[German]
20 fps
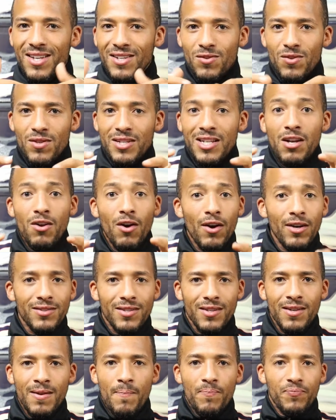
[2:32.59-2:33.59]
Also, die
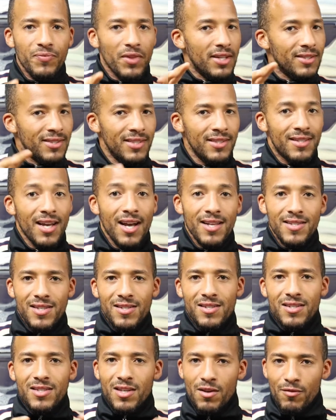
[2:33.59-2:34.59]
Leute, die
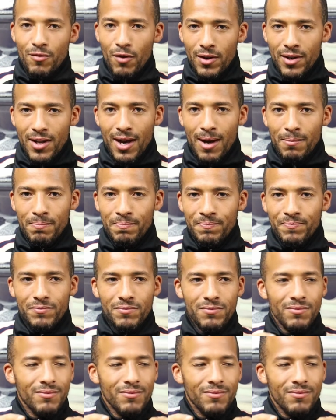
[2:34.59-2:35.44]
tatsächlich gewonnen haben,